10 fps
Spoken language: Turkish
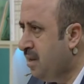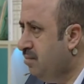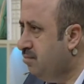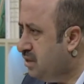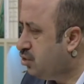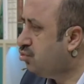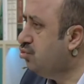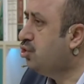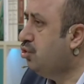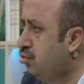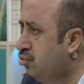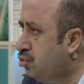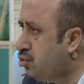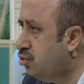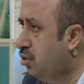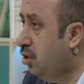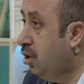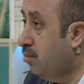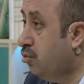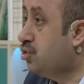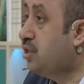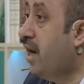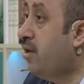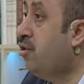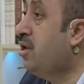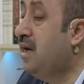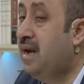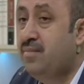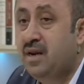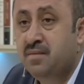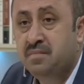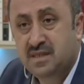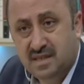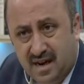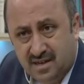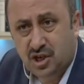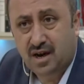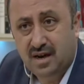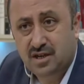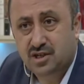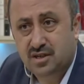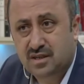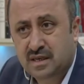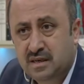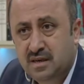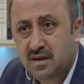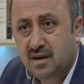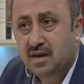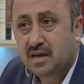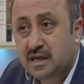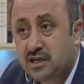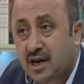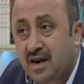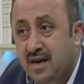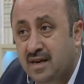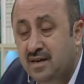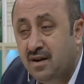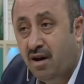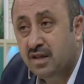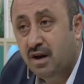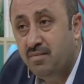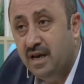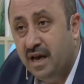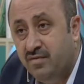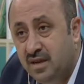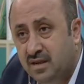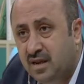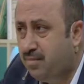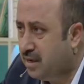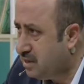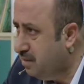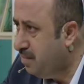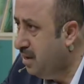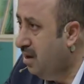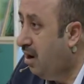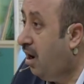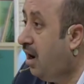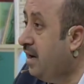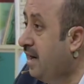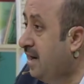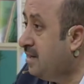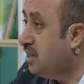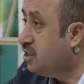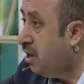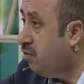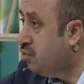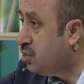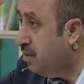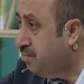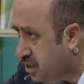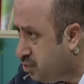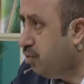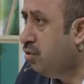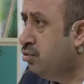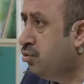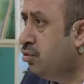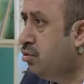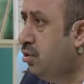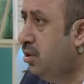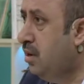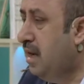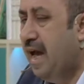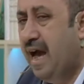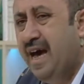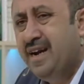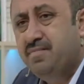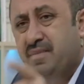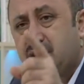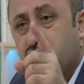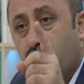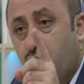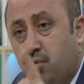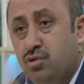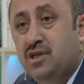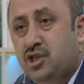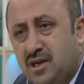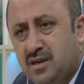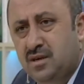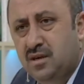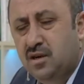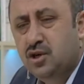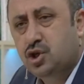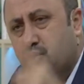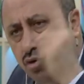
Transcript: biz suçluyuz, bu terör eylemini biz gerçekleştirdik, Geceleyin adamı evinde basıp haneye tecavüzde biz bulunduk. Her bir ölü için şu